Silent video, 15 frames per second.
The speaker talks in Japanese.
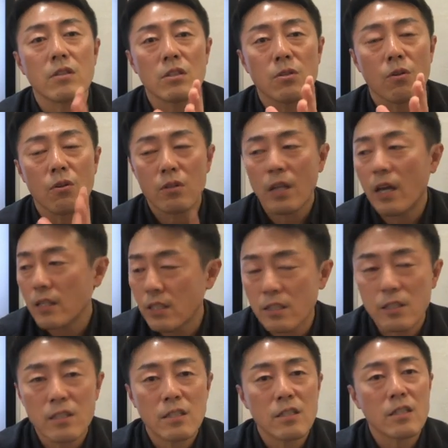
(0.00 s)
人の大
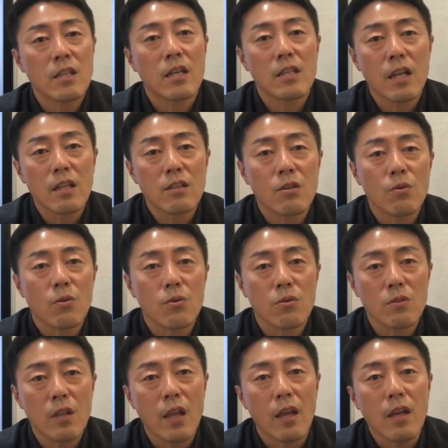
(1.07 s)
切に仕方っていうこと
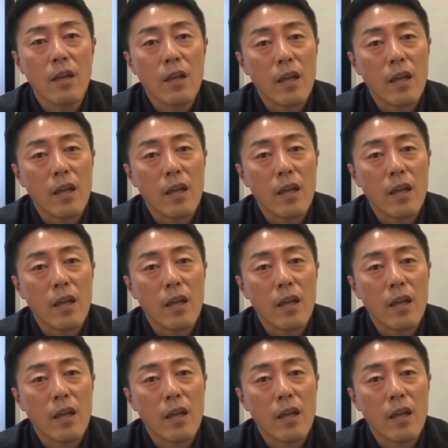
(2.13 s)
で、